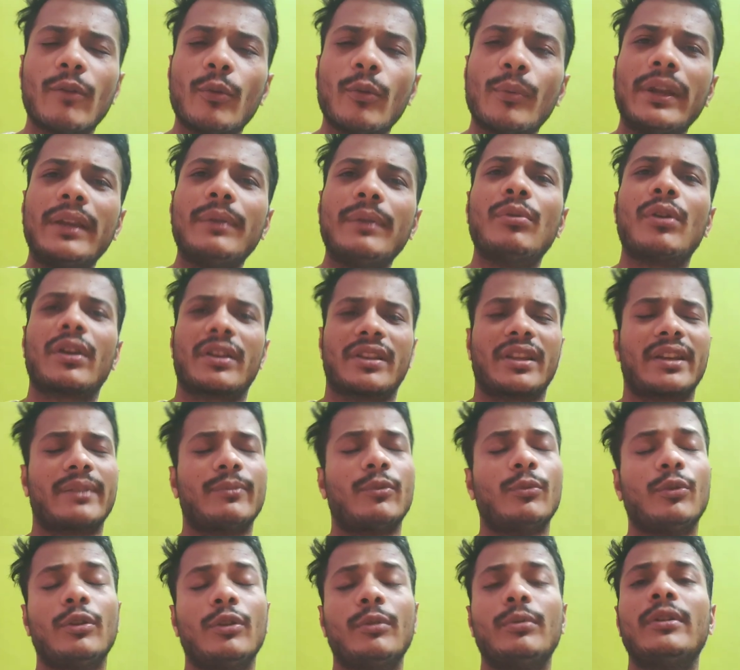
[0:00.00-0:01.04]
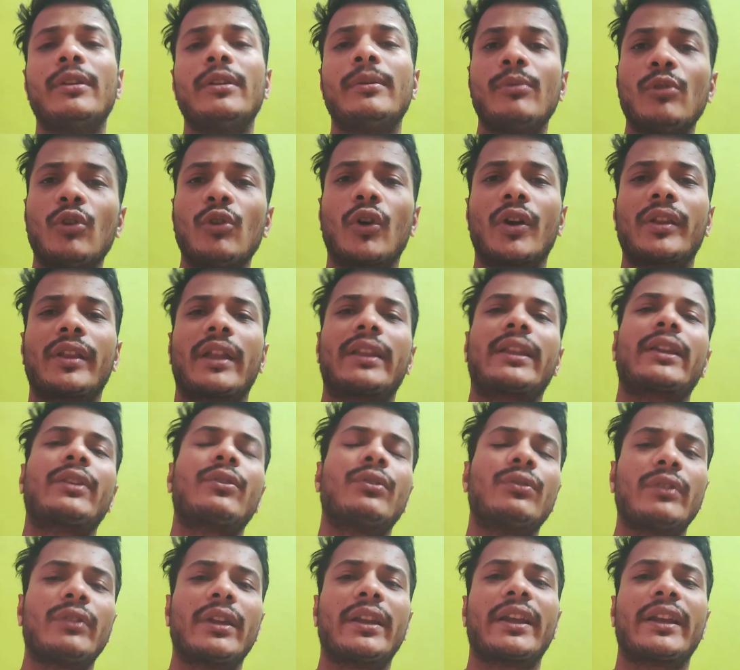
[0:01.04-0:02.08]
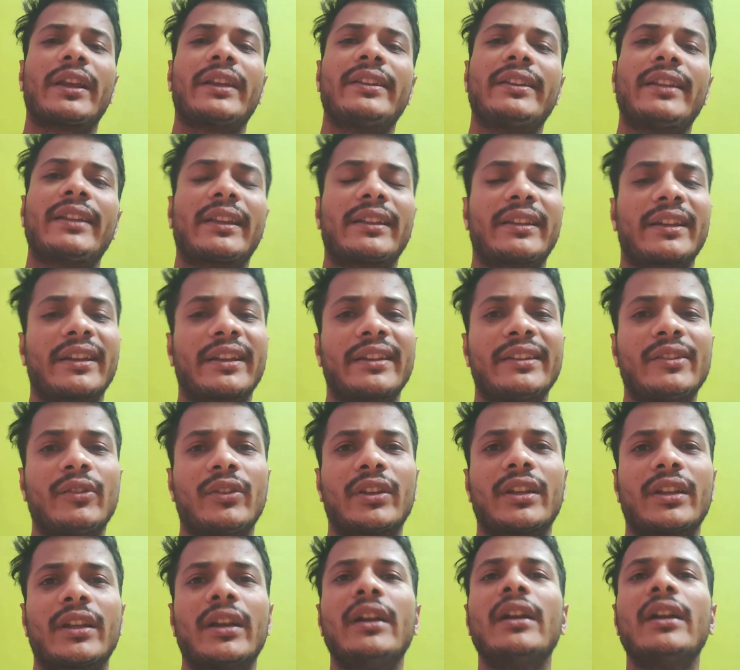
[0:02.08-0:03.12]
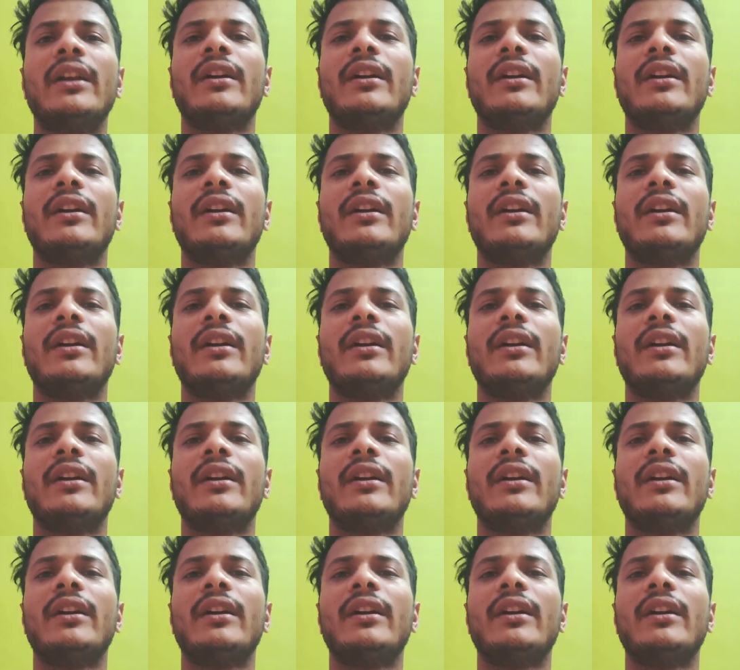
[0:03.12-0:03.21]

মুভি রিভিউ যারা মুভি রিভিউ রিভিউ করে তারা কিন্তু এটাকে নিয়ে তাদেরটাকে নিয়ে অনেক